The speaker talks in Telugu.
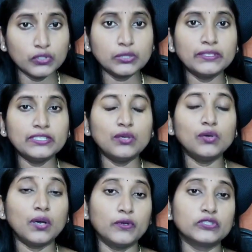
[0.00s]

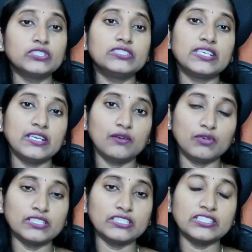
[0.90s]
కొంతమందిలో అబార్షన్స్ అయ్యే
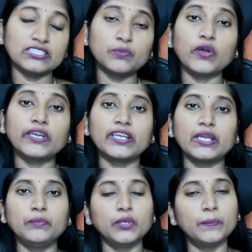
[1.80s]
అవకాశాలు
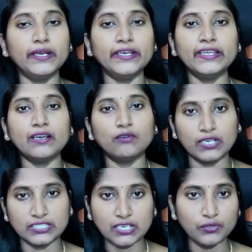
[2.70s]
స్పాటింగ్ అయిపోయి బ్లీడ్ అయ్యే
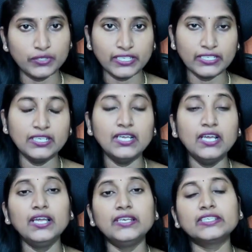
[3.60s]
అవకాశాలు ఉంటాయి
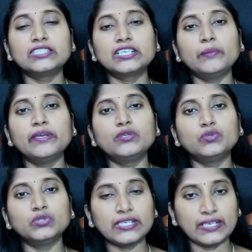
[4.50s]
నెక్స్ట్ కమింగ్
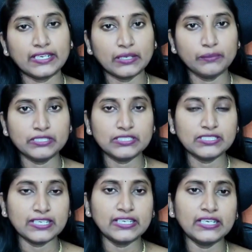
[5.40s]
టు సెకండ్
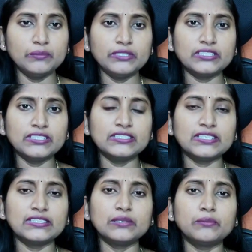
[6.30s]
ట్రైమిస్టర్ సెకండ్ ట్రైమిస్టర్
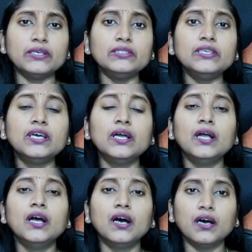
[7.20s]
ఈస్ నథింగ్ బట్
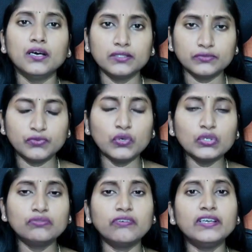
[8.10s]

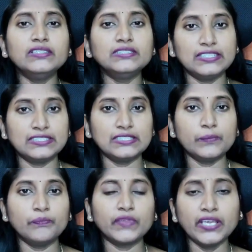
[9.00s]
ఫోర్త్ ఫైవ్ సిక్స్
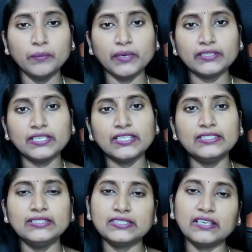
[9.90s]
ఈ మంత్
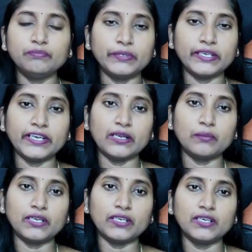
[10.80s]
అనేది సేఫ్ పీరియడ్
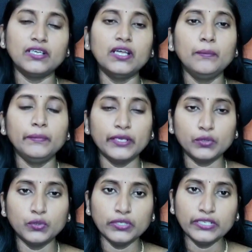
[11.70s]
అనమాట
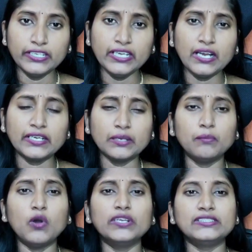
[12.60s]
మీకు ఈ ఇలాంటి
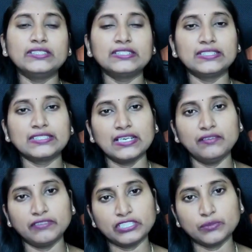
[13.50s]
మార్నింగ్ సిక్నెస్
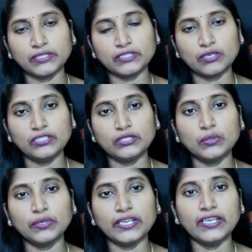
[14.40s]
కానీ ఫస్ట్ మంత్లో
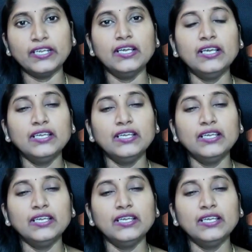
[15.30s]
ఎదుర్కొనే